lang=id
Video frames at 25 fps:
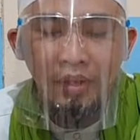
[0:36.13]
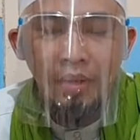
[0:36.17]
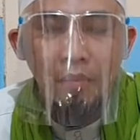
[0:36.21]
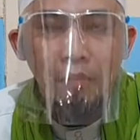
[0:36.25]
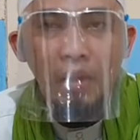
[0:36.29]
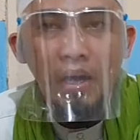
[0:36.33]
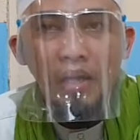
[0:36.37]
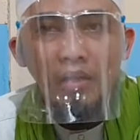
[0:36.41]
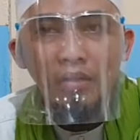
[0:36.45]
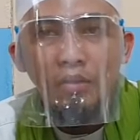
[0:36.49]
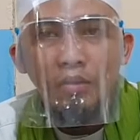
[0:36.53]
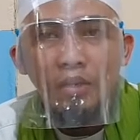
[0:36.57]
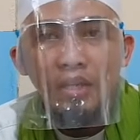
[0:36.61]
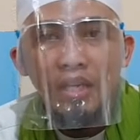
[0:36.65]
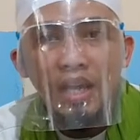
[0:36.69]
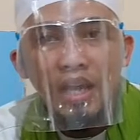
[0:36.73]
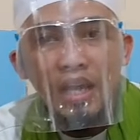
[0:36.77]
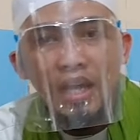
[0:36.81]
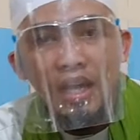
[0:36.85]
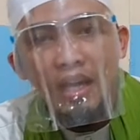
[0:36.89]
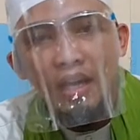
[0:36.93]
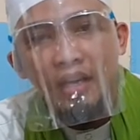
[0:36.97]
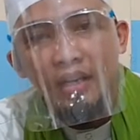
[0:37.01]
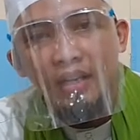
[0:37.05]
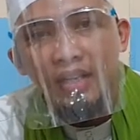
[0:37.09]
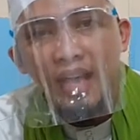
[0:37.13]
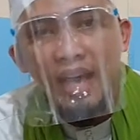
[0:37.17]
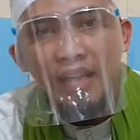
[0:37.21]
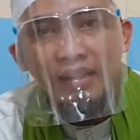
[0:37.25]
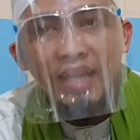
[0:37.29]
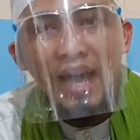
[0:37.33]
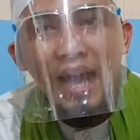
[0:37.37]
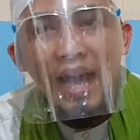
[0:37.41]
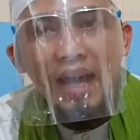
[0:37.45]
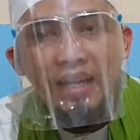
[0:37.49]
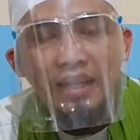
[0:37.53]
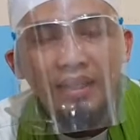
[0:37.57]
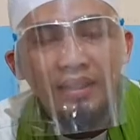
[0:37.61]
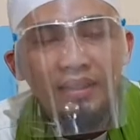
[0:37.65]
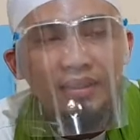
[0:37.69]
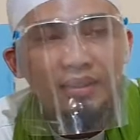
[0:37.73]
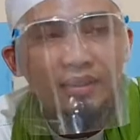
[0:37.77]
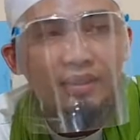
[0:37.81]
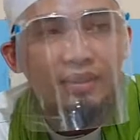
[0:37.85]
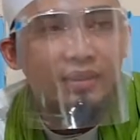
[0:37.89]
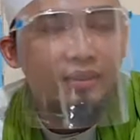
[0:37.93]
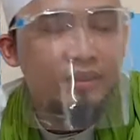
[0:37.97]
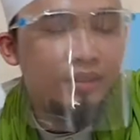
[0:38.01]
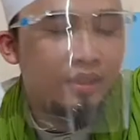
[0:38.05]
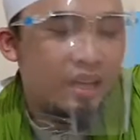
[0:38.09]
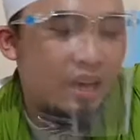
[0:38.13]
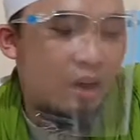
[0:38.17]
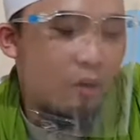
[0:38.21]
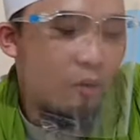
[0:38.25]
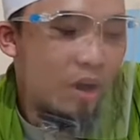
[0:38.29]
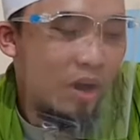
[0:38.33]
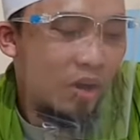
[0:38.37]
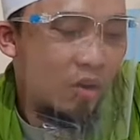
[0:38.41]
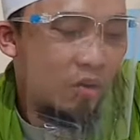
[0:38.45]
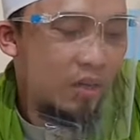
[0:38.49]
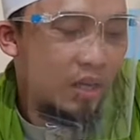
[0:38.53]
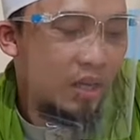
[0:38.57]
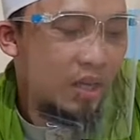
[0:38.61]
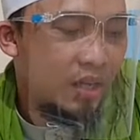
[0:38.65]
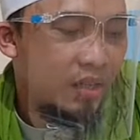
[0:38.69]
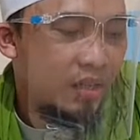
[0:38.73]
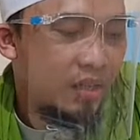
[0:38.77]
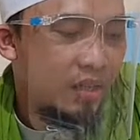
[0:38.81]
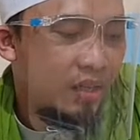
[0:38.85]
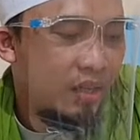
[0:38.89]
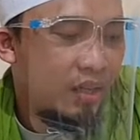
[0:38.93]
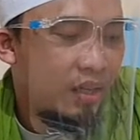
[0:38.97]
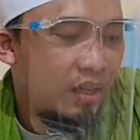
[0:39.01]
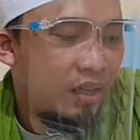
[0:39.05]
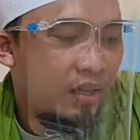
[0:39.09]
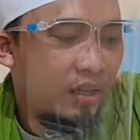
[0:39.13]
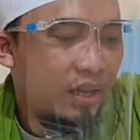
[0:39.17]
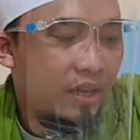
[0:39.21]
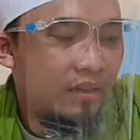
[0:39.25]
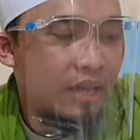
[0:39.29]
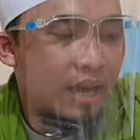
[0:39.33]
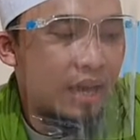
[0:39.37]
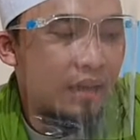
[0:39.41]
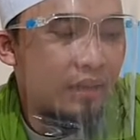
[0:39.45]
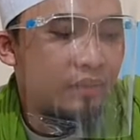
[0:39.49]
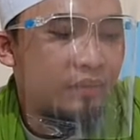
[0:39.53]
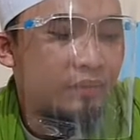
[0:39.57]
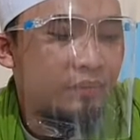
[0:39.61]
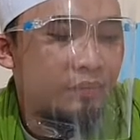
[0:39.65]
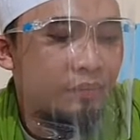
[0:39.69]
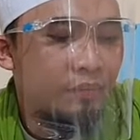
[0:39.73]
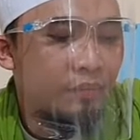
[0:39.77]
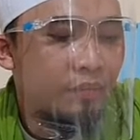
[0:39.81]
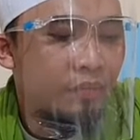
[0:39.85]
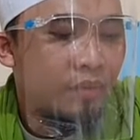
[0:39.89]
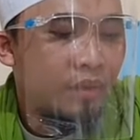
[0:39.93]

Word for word: maksudnya datang. Waroda di sini datang.